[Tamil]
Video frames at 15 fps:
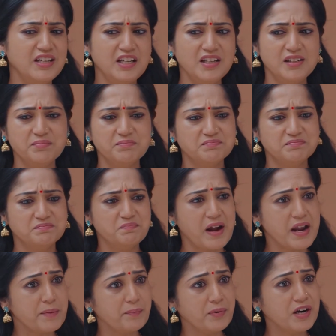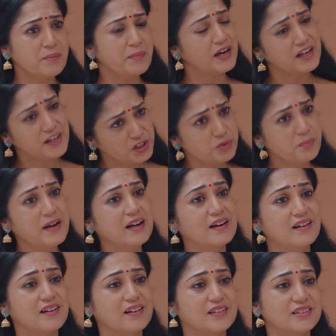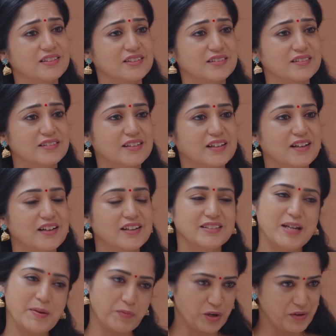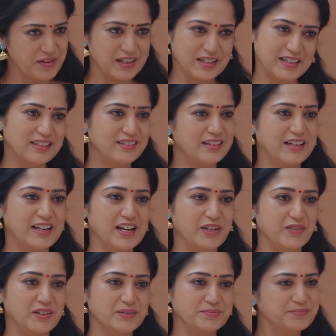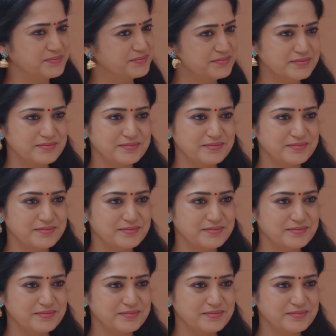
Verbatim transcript: நீ பயப்படுற மாதிரி எதுவுமே நடக்காது நீ புடவை கட்டிட்டு ரெடியாகி வந்துரு